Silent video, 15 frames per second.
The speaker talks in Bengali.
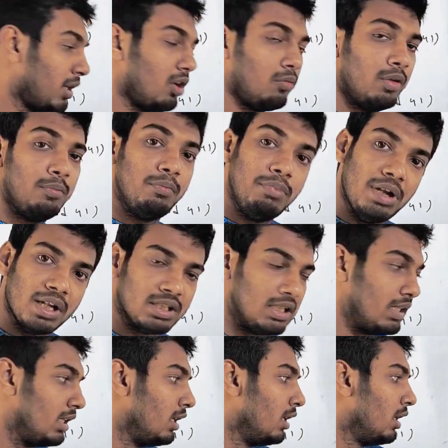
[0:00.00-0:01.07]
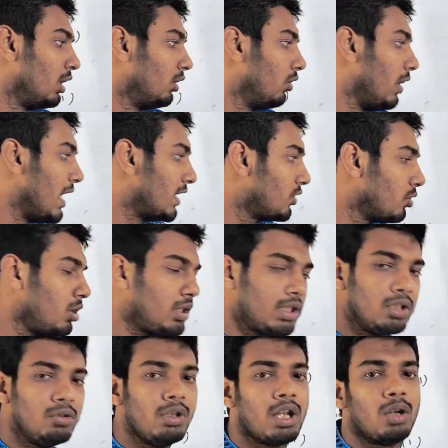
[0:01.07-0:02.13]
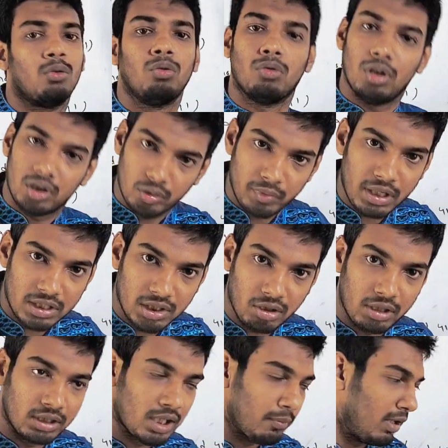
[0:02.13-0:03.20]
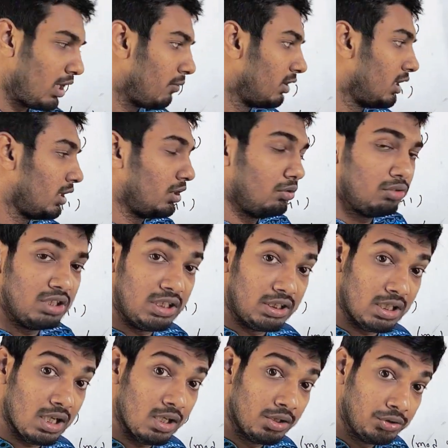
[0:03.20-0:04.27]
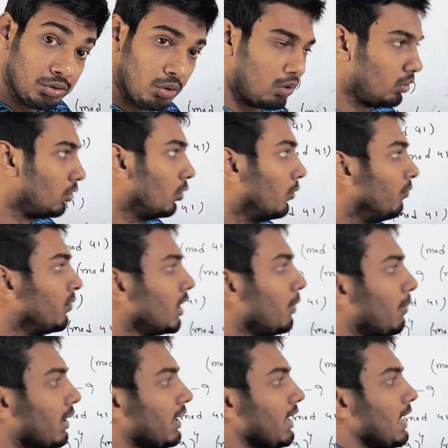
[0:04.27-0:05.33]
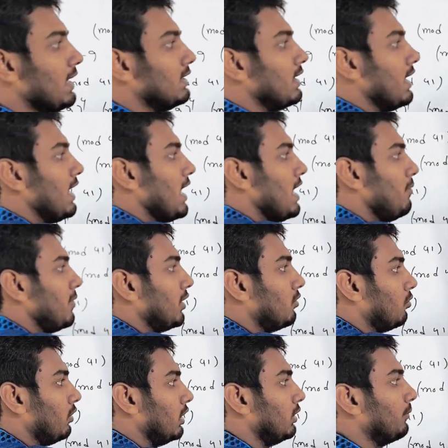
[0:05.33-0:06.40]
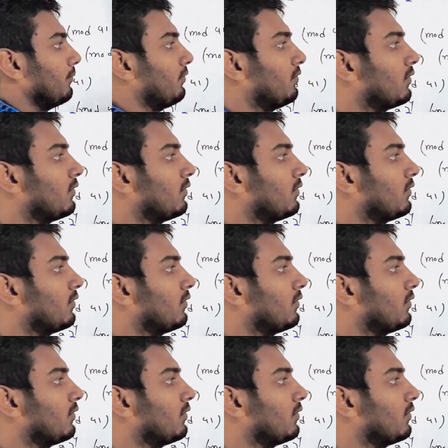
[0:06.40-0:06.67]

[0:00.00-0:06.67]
তার মানে হবে বিরাশি তো একচল্লিশকে দুই দ্বারা গুণ করলে তো বিরাশি হয় তার মানে আমাদের কিন্তু জিনিসটা সত্য মানে এই যে এই মেথডে